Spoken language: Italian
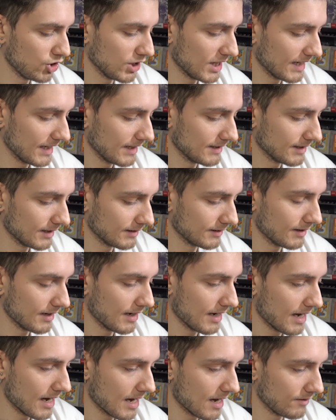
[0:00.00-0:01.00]

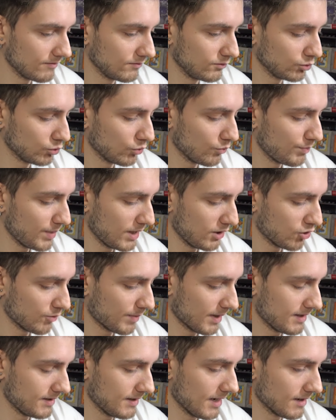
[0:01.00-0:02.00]
Charizard ha avuto un picco
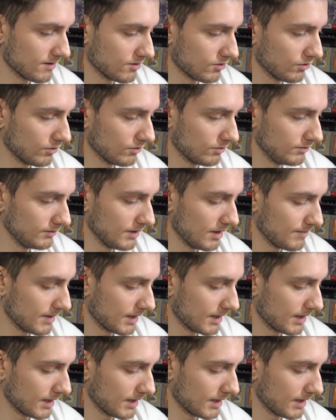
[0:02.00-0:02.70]
pazzesco nel